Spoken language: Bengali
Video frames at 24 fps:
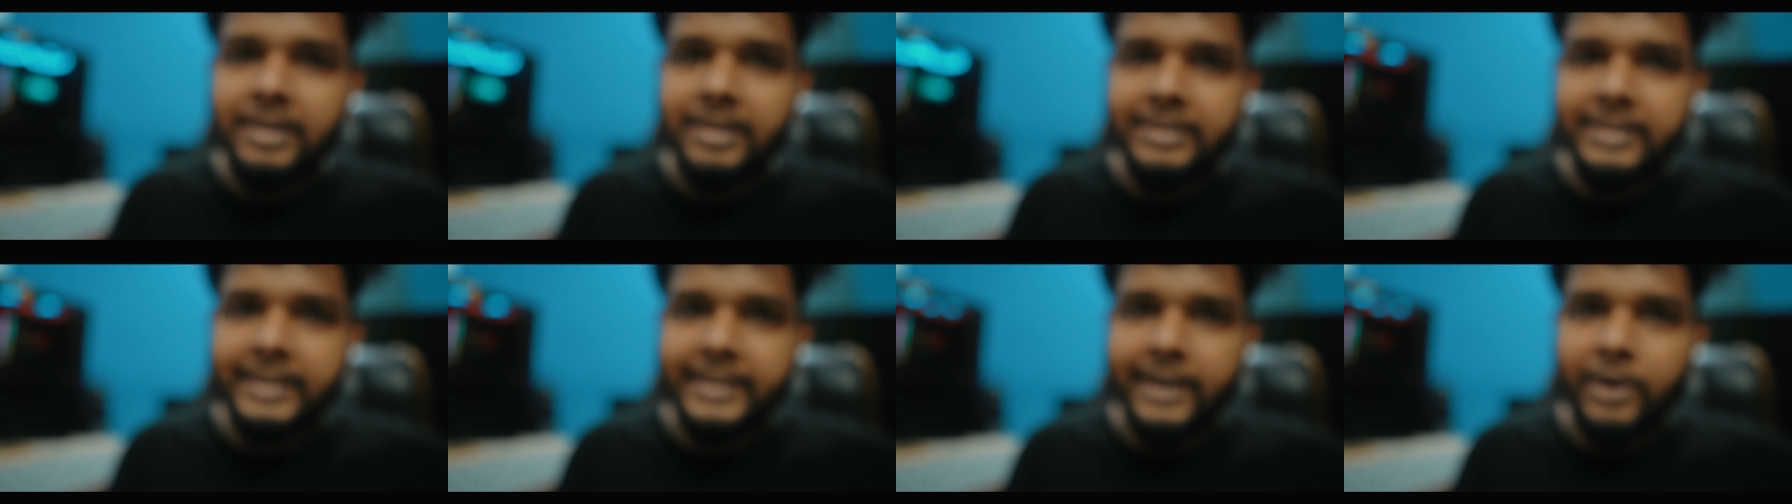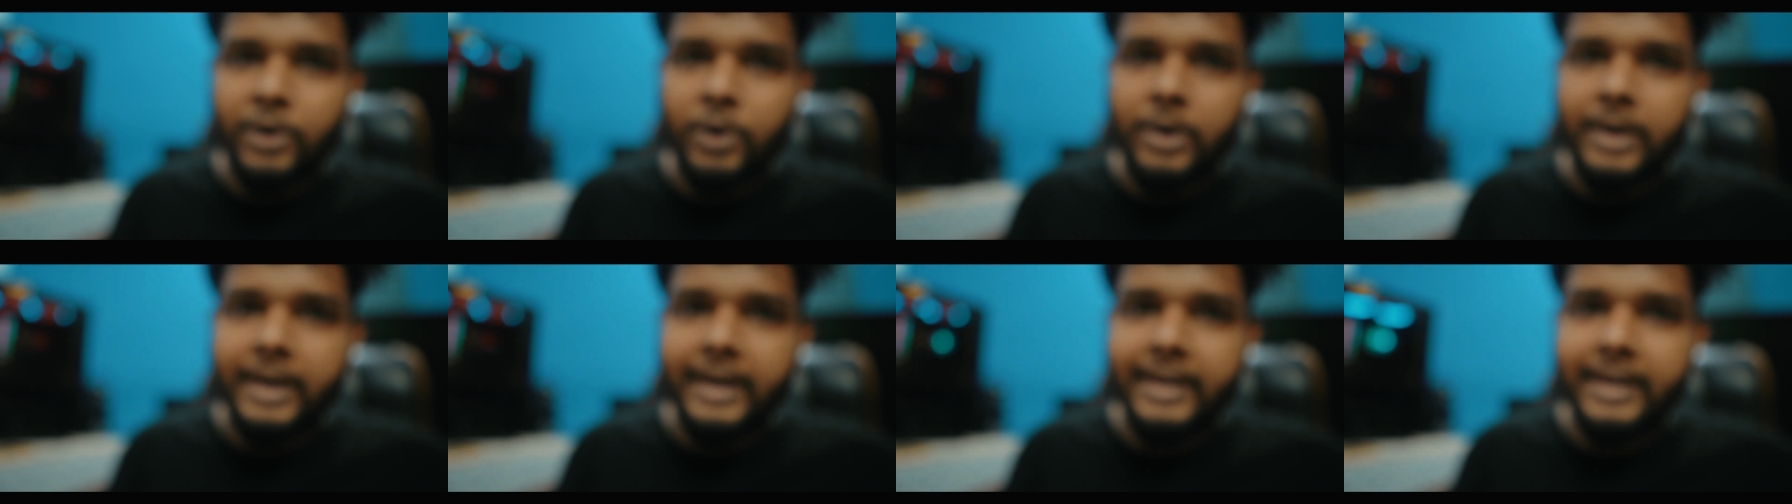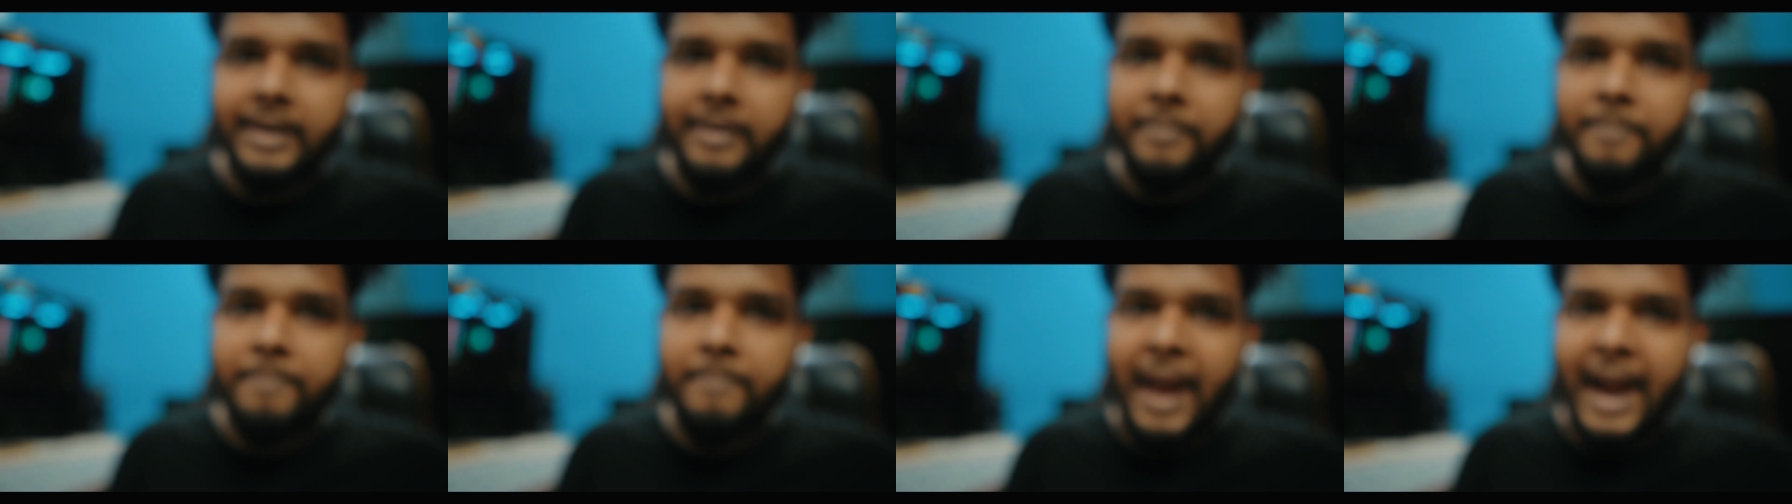সেটা হলো
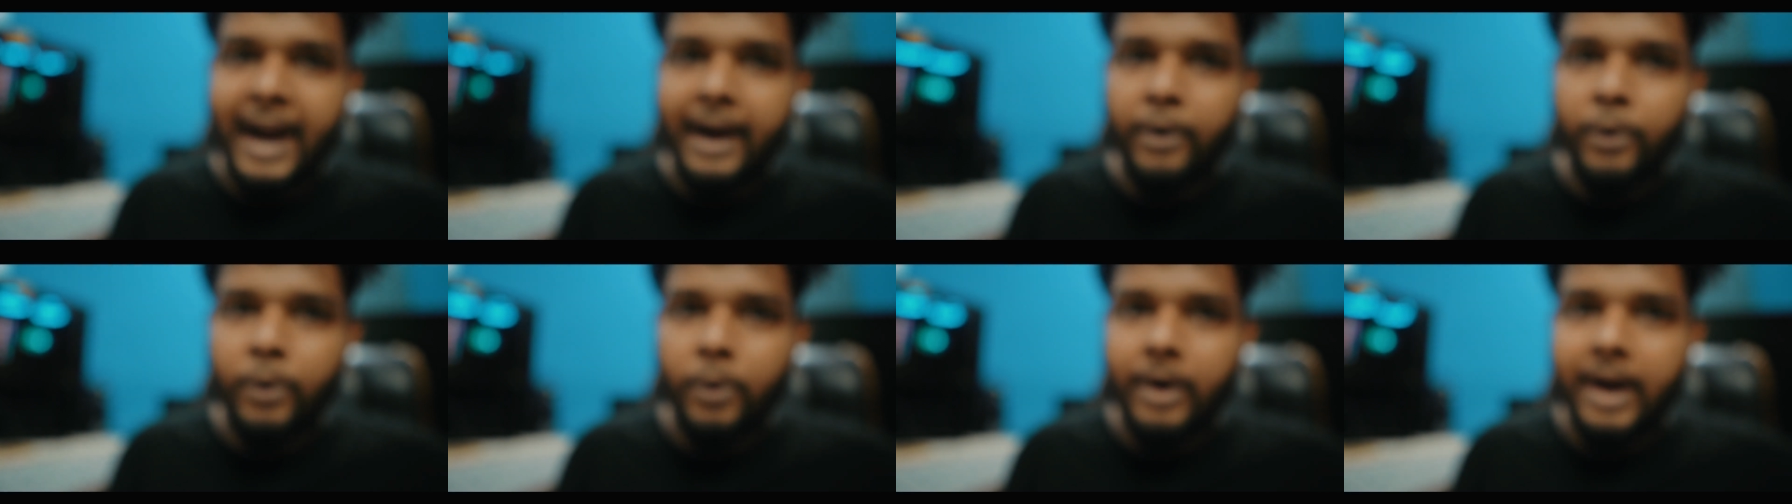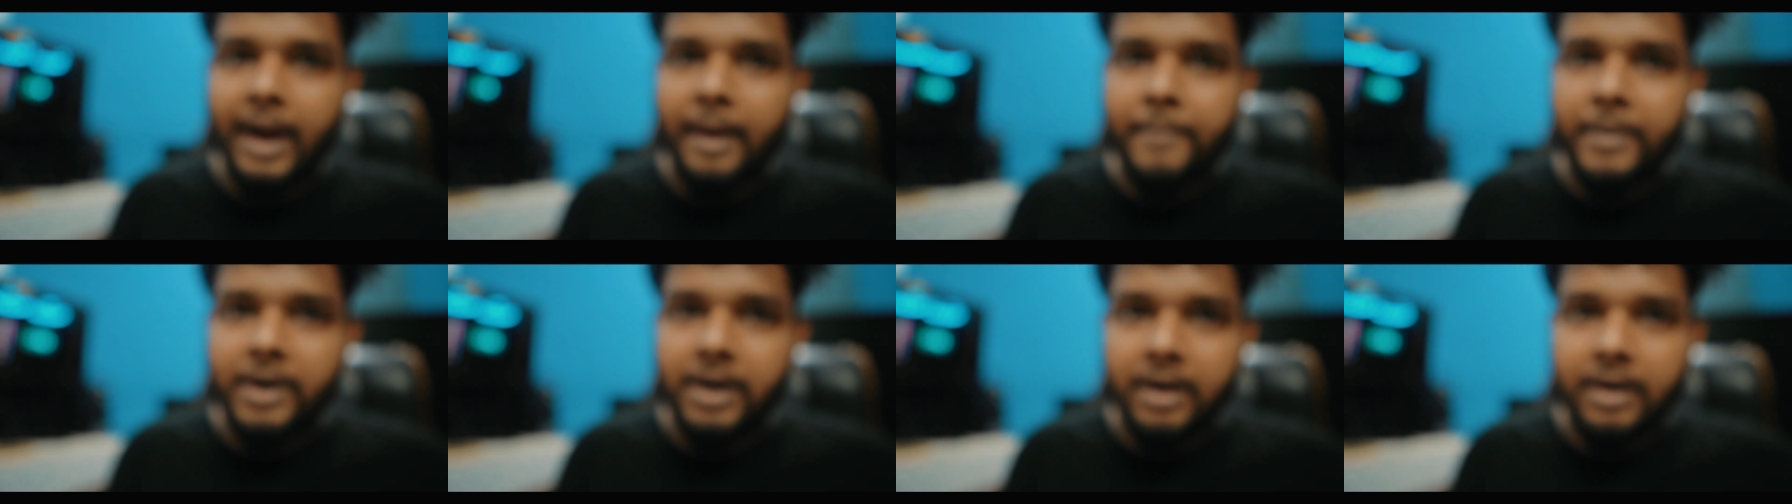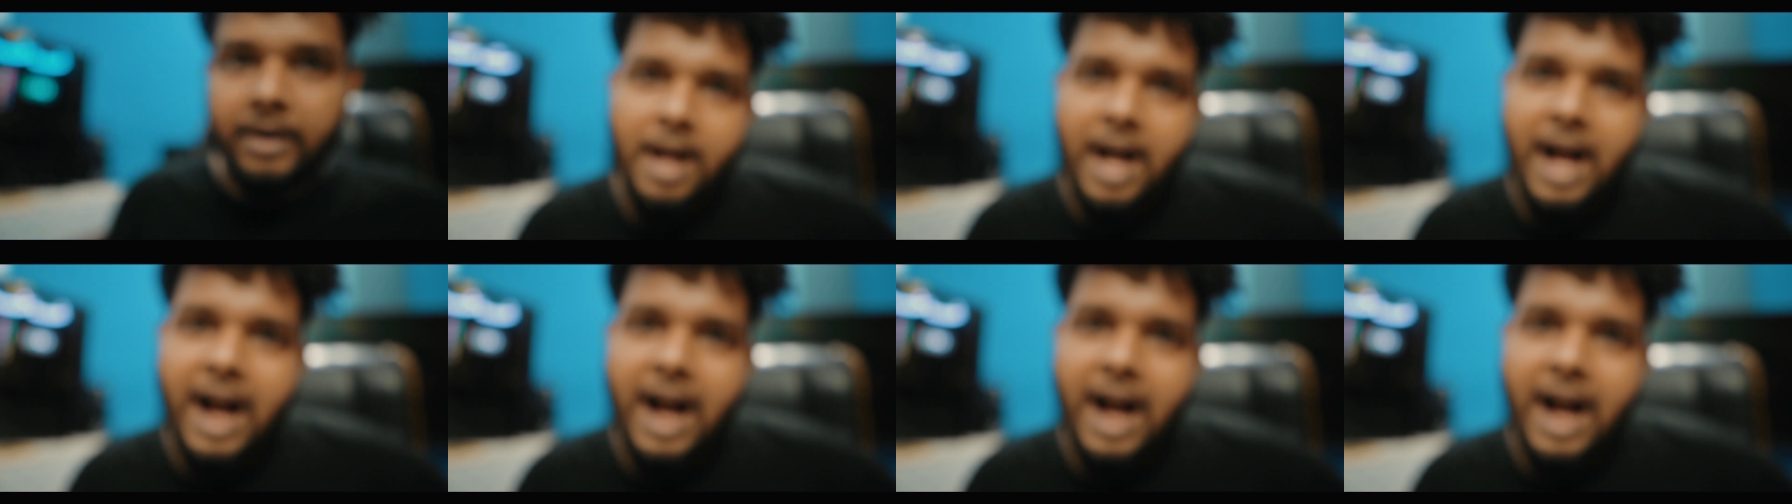একটি ম্যাক্রো ক্যামেরা